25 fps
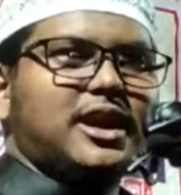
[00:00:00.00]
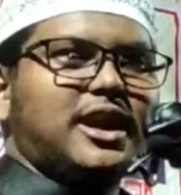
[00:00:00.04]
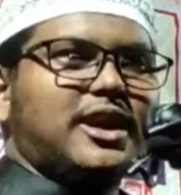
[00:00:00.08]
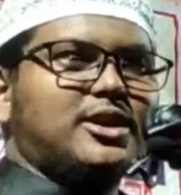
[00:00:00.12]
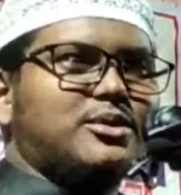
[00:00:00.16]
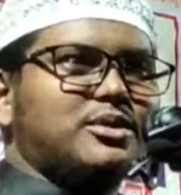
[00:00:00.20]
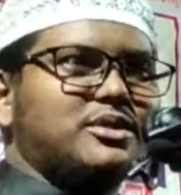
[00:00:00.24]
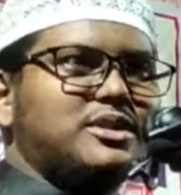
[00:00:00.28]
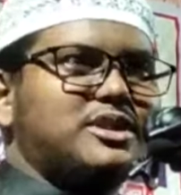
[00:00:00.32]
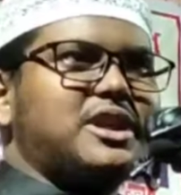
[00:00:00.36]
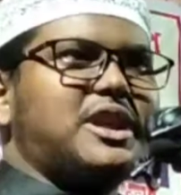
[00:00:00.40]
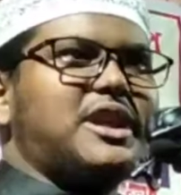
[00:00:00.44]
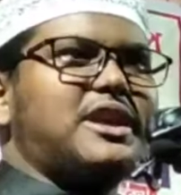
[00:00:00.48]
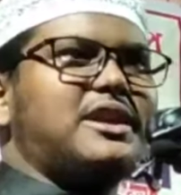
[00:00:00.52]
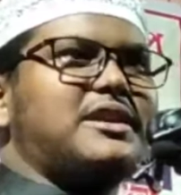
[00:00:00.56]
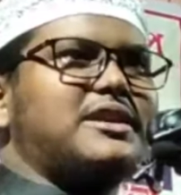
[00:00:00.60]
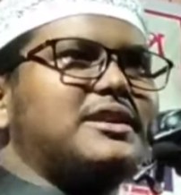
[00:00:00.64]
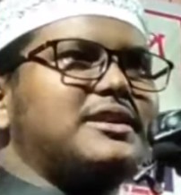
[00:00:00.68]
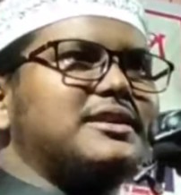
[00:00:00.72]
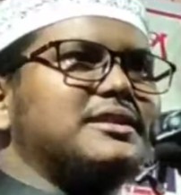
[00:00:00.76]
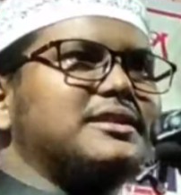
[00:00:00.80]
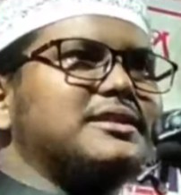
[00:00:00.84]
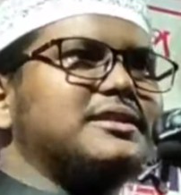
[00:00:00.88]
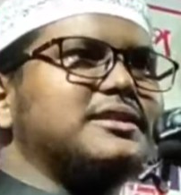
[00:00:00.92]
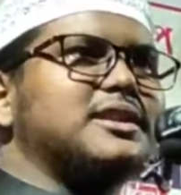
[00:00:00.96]
একটু দেন
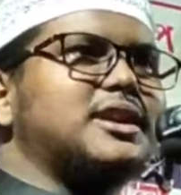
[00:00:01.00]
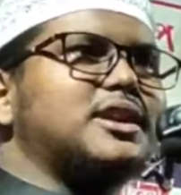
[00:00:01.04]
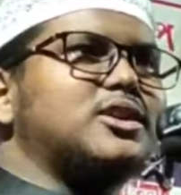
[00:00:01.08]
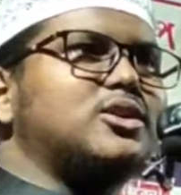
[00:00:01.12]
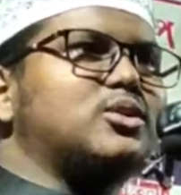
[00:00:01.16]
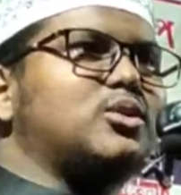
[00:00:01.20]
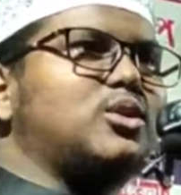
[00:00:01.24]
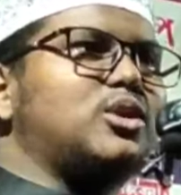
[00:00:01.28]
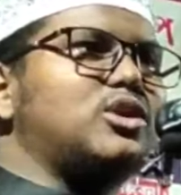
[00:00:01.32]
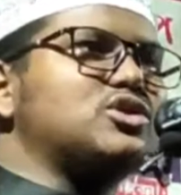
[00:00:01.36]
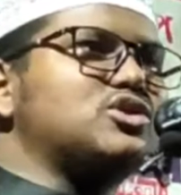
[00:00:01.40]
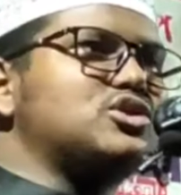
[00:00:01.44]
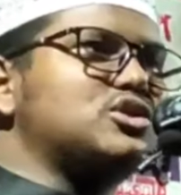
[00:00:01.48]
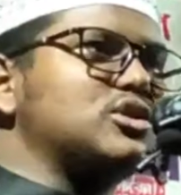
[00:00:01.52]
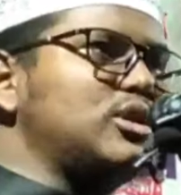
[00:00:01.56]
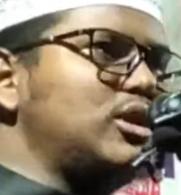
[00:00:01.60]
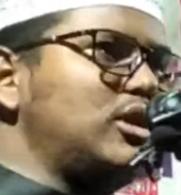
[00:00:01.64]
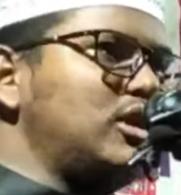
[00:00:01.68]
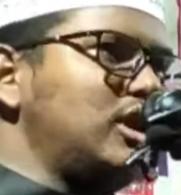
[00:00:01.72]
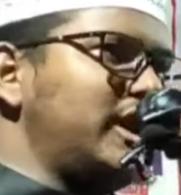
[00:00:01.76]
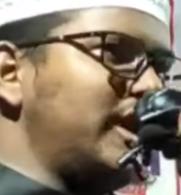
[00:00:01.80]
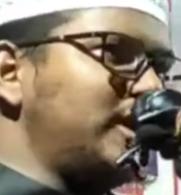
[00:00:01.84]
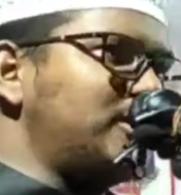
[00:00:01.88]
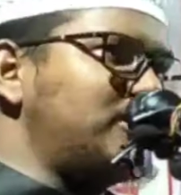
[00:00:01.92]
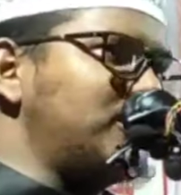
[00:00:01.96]
একটু কষ্ট
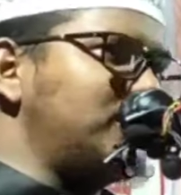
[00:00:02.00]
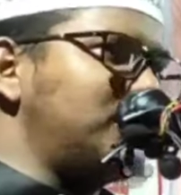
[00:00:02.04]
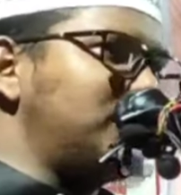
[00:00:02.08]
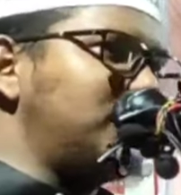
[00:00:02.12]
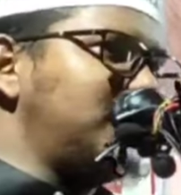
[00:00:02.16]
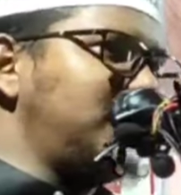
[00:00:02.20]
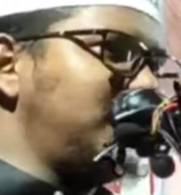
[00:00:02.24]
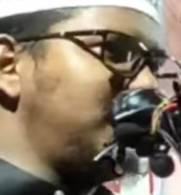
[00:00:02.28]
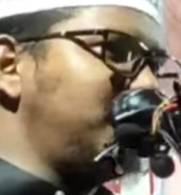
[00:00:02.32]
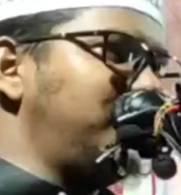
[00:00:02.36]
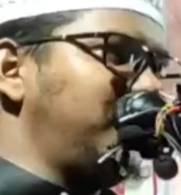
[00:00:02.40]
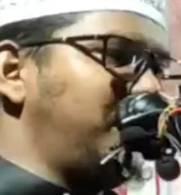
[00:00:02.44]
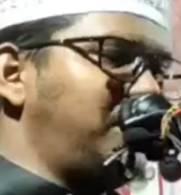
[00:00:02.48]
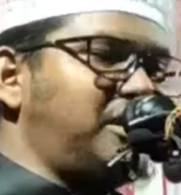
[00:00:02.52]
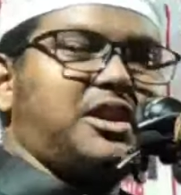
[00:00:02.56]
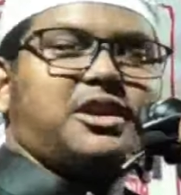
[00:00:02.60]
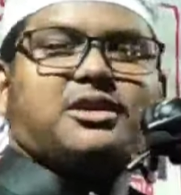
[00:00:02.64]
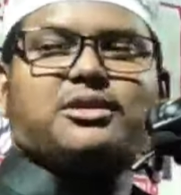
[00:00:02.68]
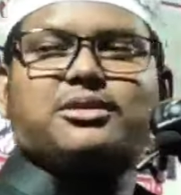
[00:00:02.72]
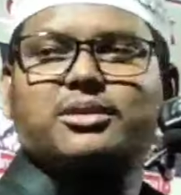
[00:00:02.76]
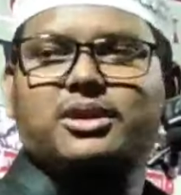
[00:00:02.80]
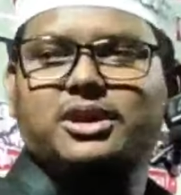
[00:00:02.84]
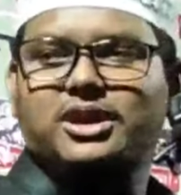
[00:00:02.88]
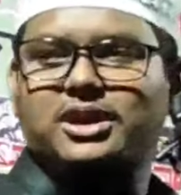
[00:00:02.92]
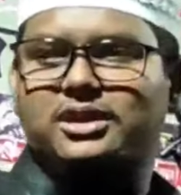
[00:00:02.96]
হলে একটু দেন
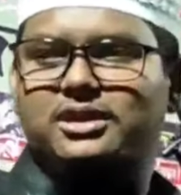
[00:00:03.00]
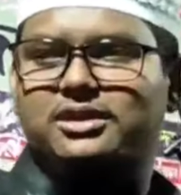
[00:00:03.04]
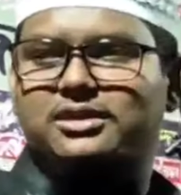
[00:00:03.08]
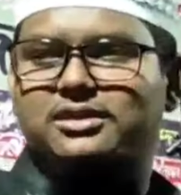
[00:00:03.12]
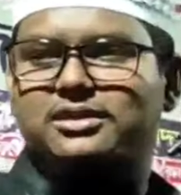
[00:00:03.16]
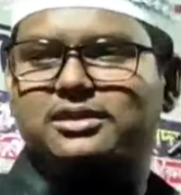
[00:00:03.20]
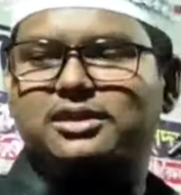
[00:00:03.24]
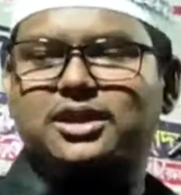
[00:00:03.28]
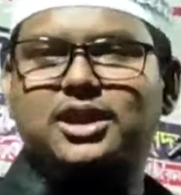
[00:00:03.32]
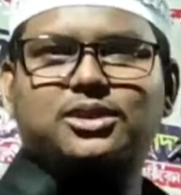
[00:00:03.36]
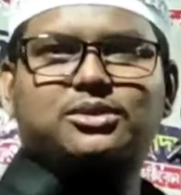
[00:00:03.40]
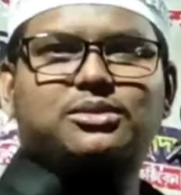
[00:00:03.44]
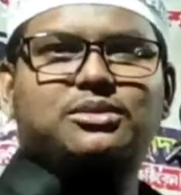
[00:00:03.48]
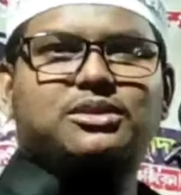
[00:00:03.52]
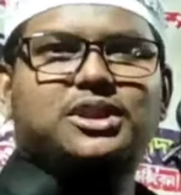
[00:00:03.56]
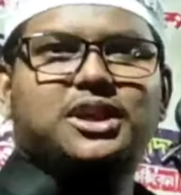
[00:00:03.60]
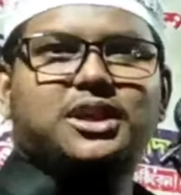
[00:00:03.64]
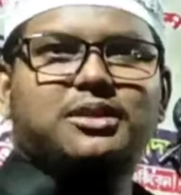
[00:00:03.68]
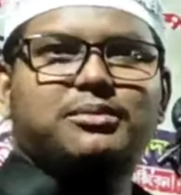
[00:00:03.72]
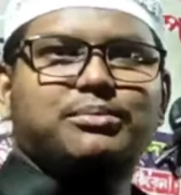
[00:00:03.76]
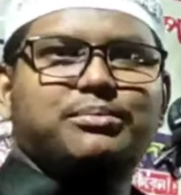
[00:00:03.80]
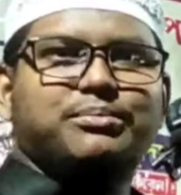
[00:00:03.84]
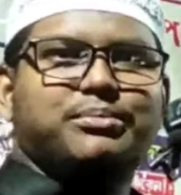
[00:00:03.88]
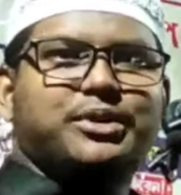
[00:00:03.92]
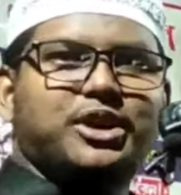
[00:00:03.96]
মেনটেন করেন একটু
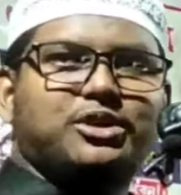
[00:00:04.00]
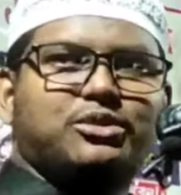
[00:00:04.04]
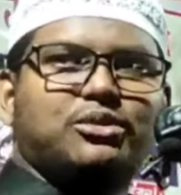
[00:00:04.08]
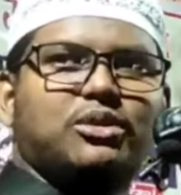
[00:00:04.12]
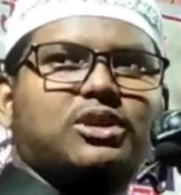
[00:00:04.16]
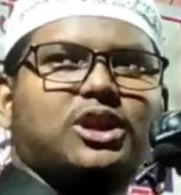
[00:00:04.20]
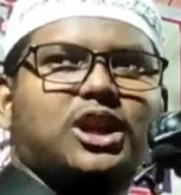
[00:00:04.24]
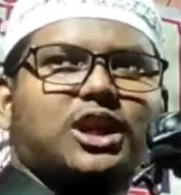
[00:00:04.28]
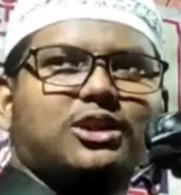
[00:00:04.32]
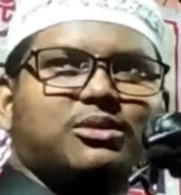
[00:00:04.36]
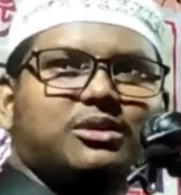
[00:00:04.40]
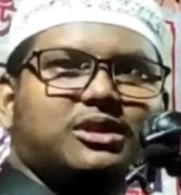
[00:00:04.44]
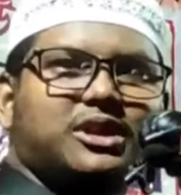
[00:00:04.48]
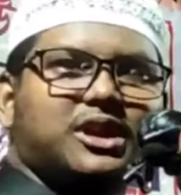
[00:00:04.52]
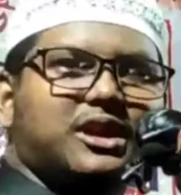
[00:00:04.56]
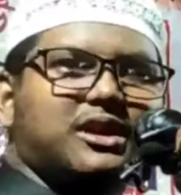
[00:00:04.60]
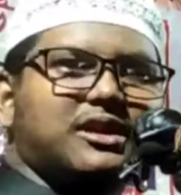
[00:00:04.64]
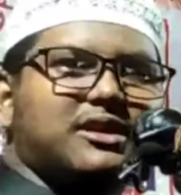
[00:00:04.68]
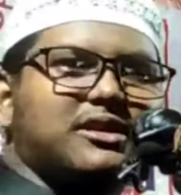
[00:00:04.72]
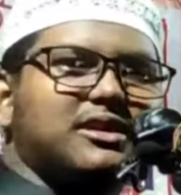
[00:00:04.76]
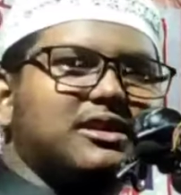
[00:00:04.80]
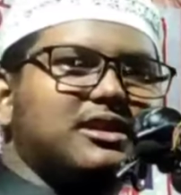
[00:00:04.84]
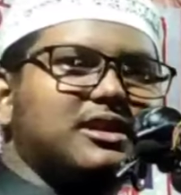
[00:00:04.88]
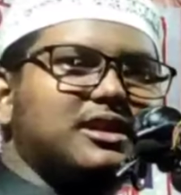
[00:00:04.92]
দেন ভিতরটা তো দেন